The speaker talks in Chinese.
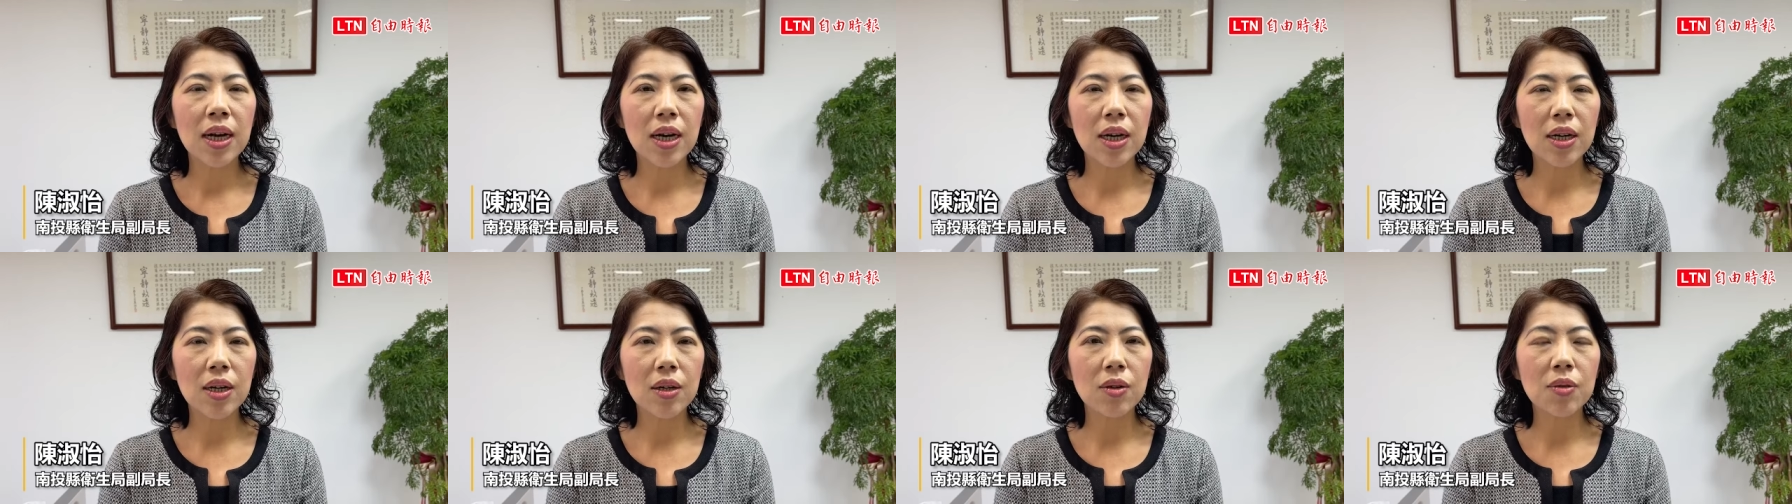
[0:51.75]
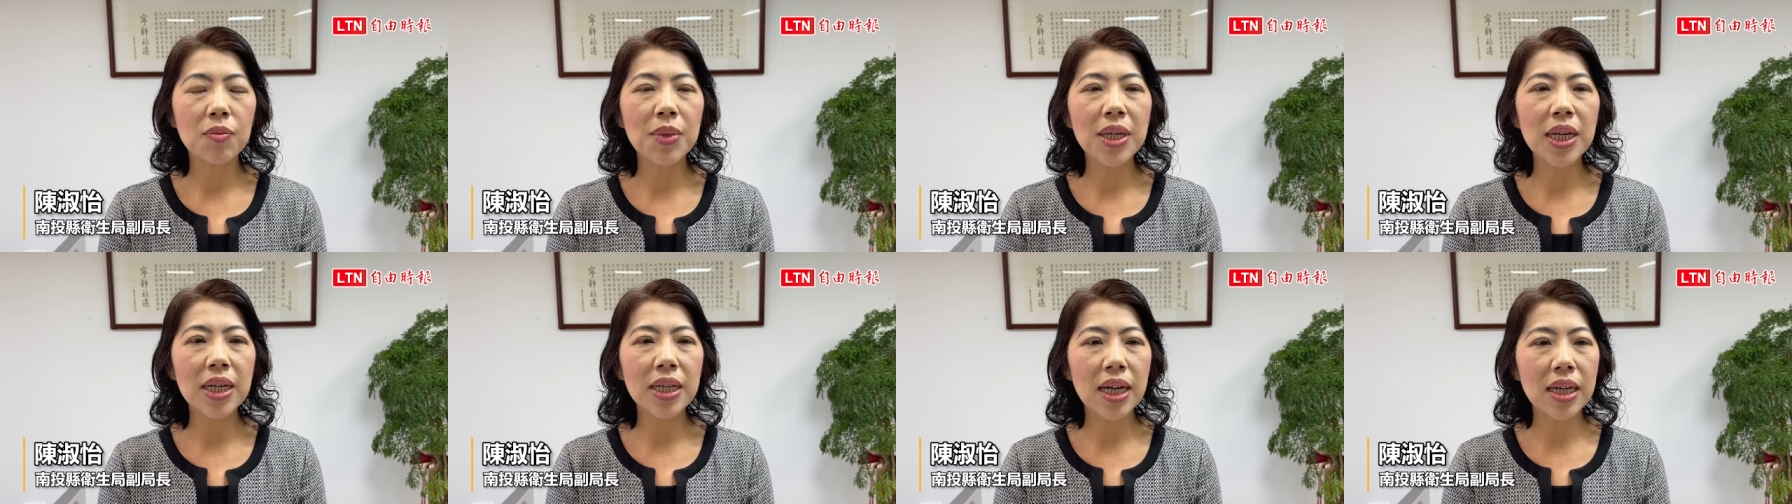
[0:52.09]
呃，我
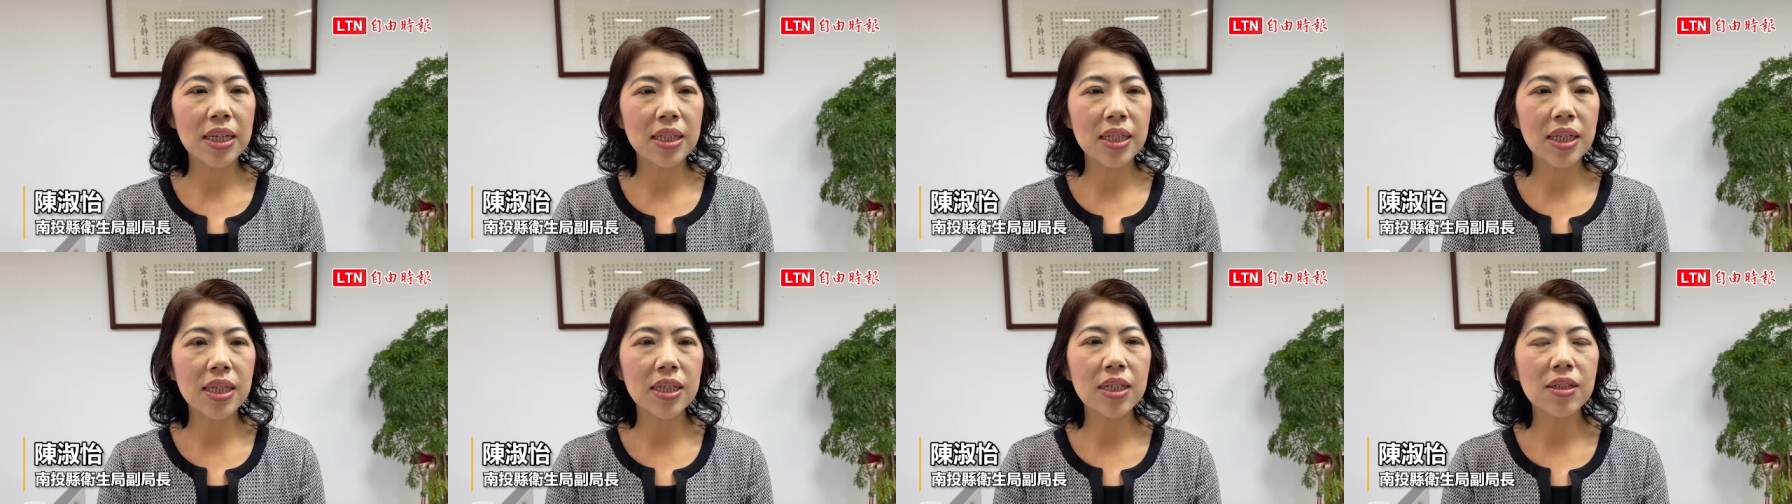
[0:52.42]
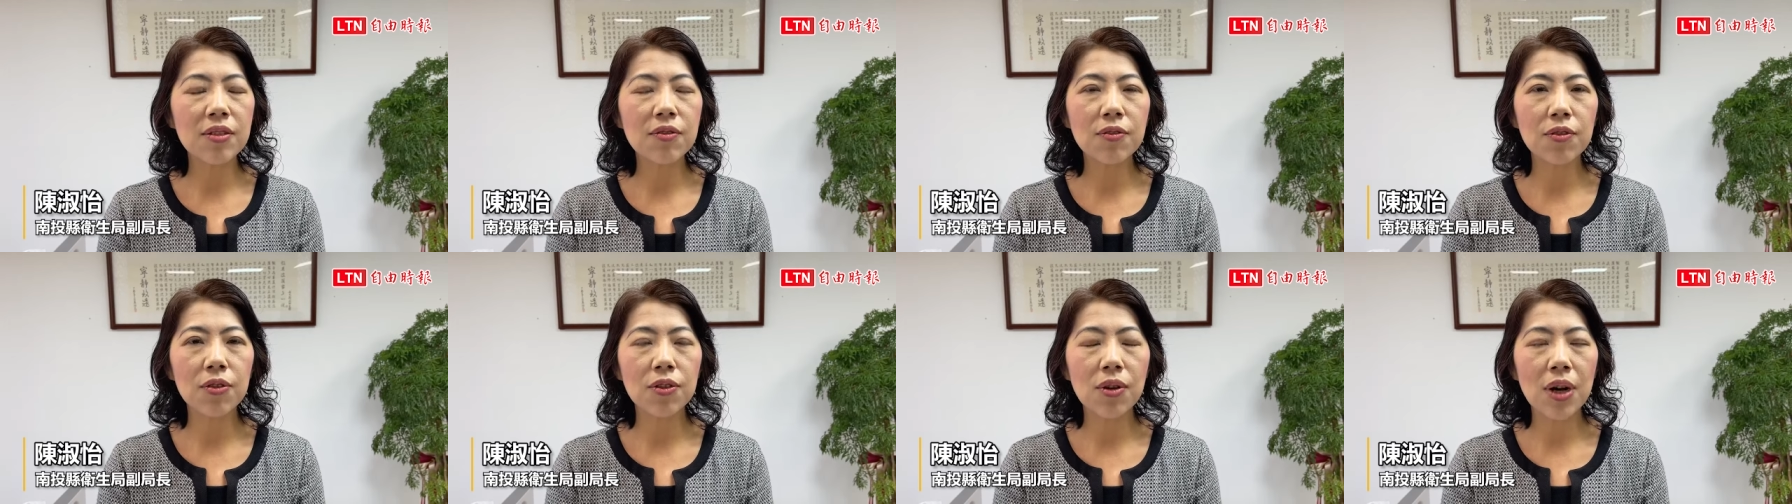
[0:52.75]
们也感谢
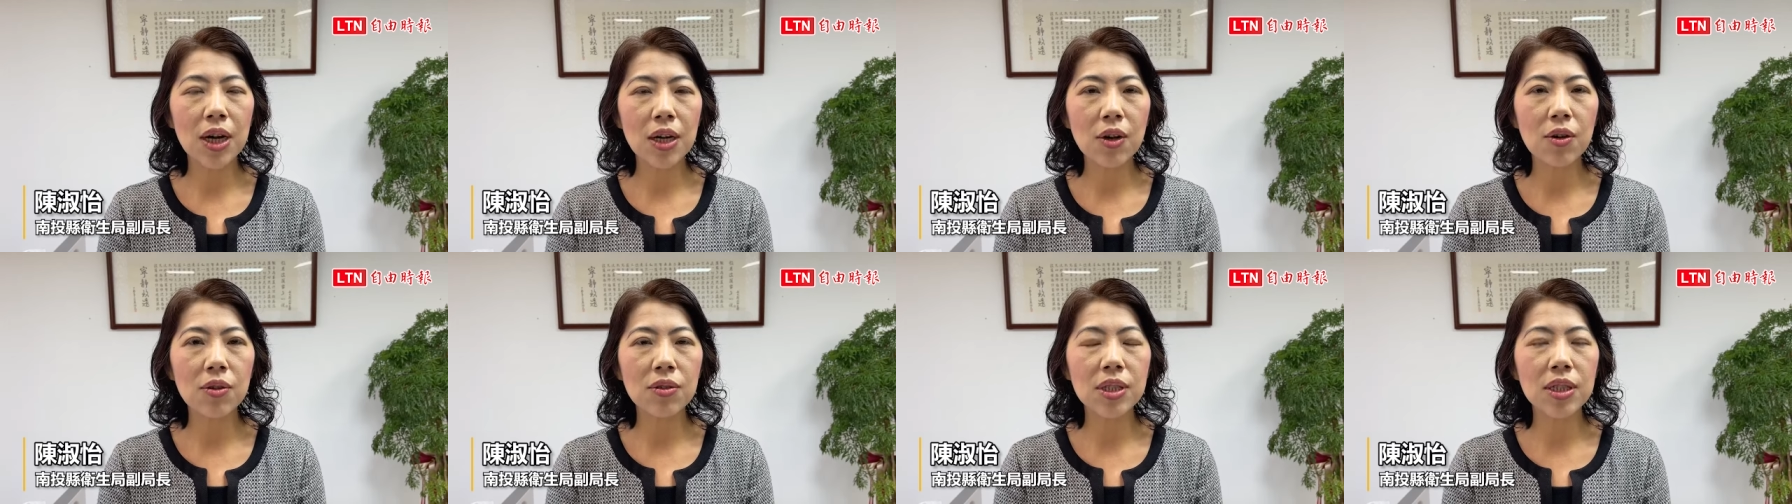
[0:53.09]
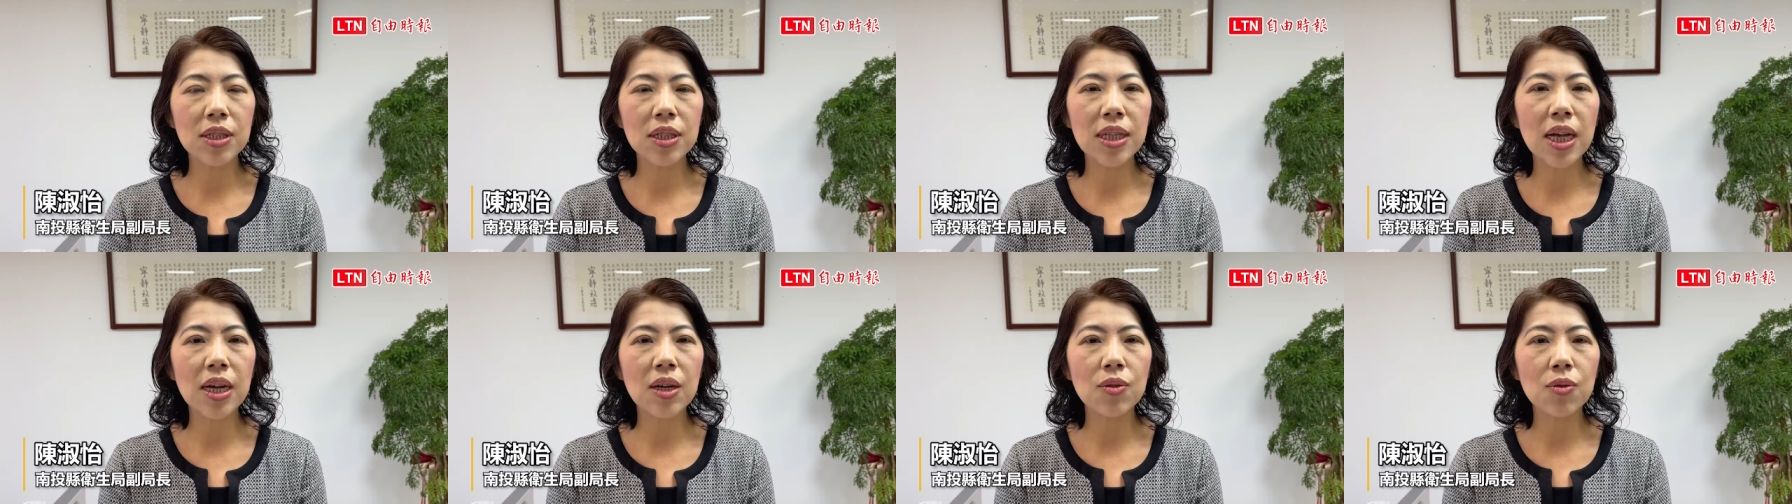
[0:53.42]
金福华公
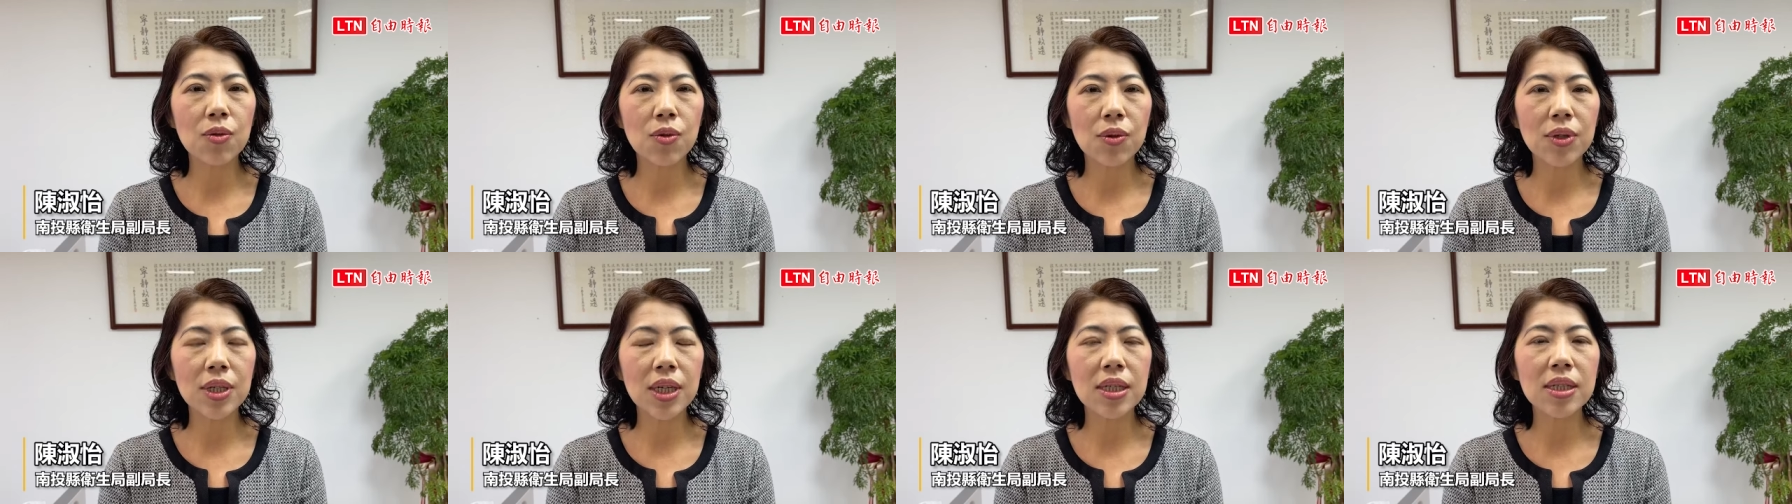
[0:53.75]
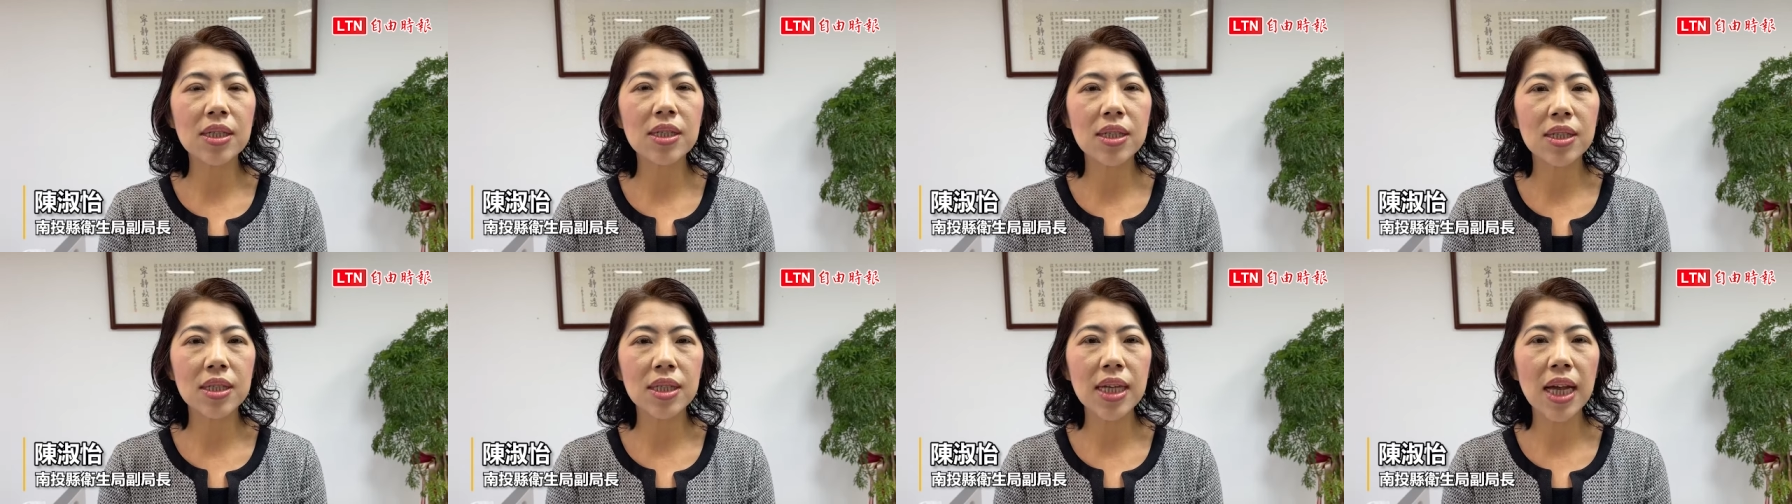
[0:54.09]
司让国人
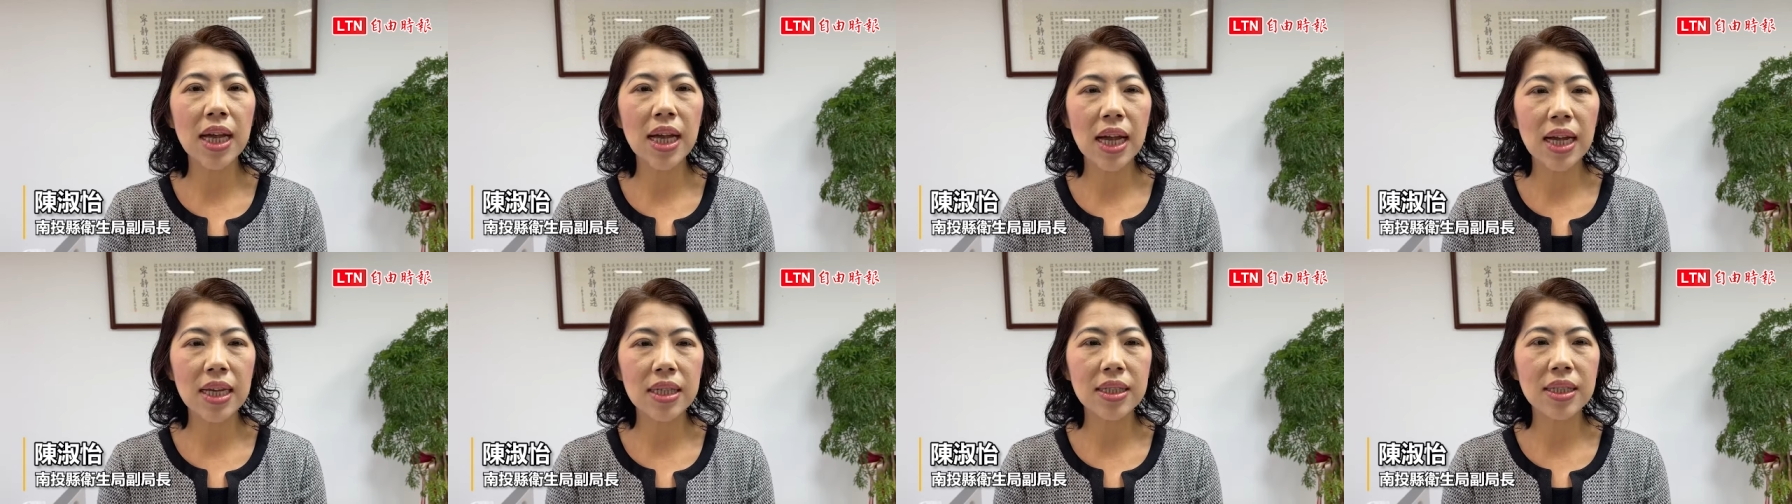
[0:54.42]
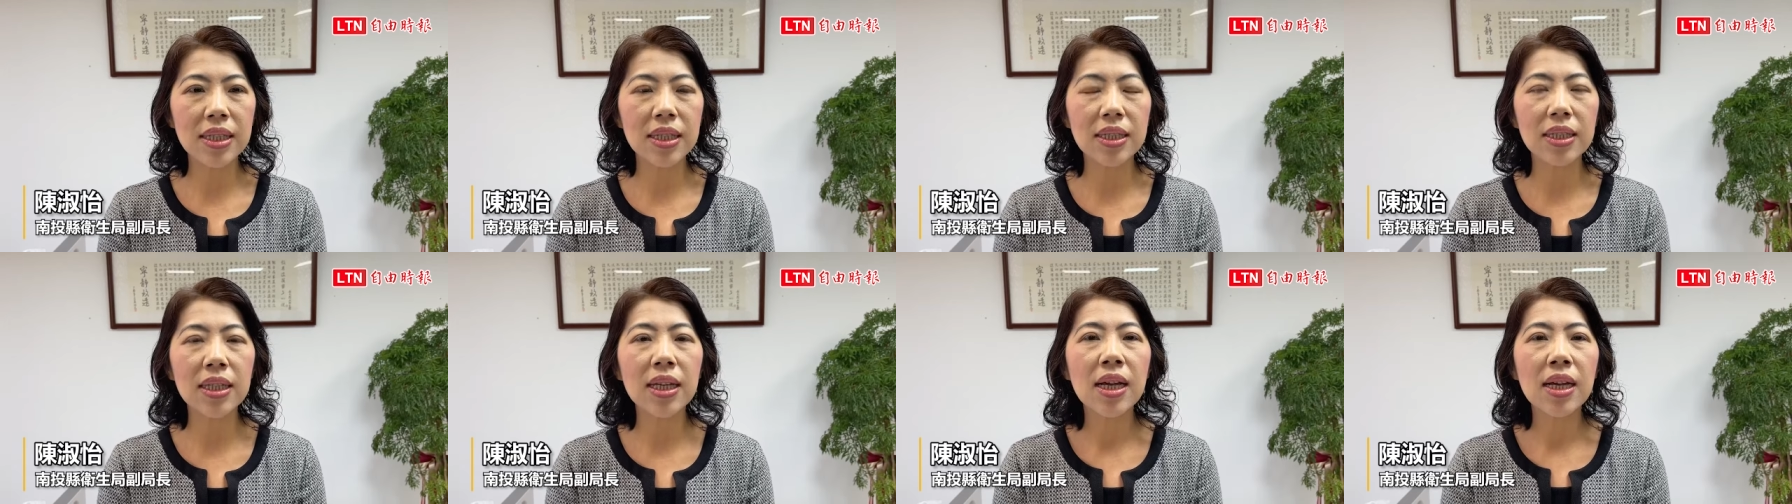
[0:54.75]
实在安
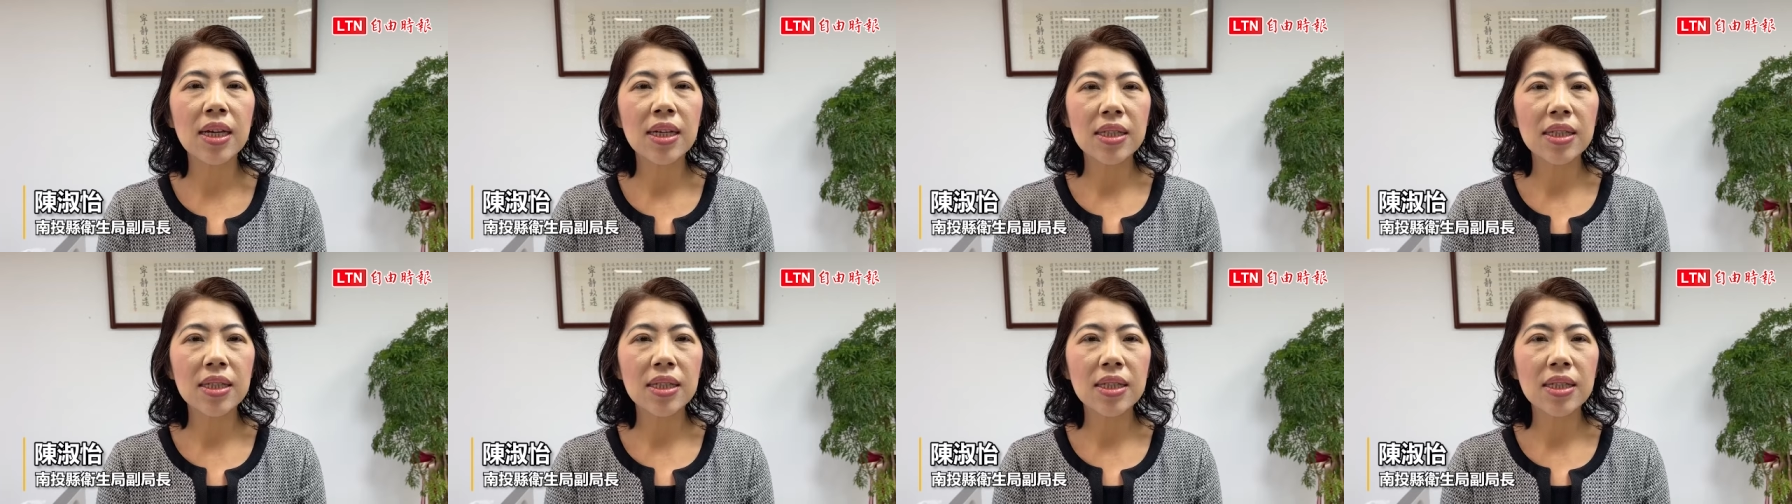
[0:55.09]
心，